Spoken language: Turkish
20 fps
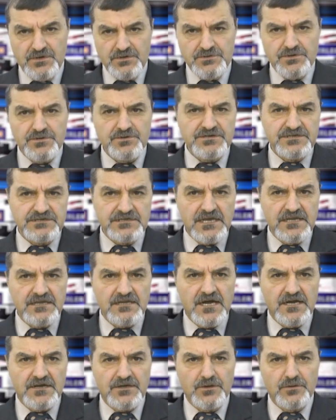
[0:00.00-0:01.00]
Şuşi'den
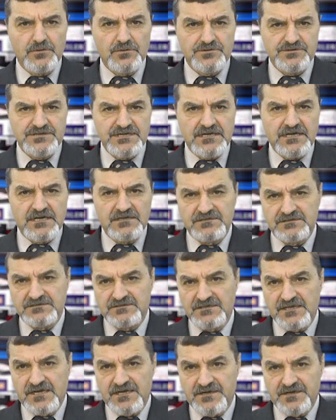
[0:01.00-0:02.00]
arkeolojik
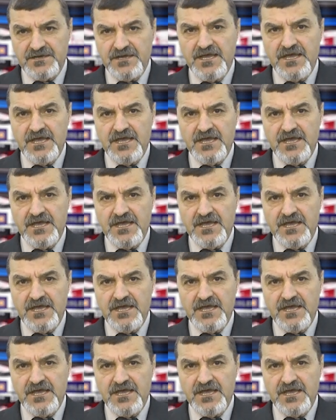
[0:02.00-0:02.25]
kalıntılar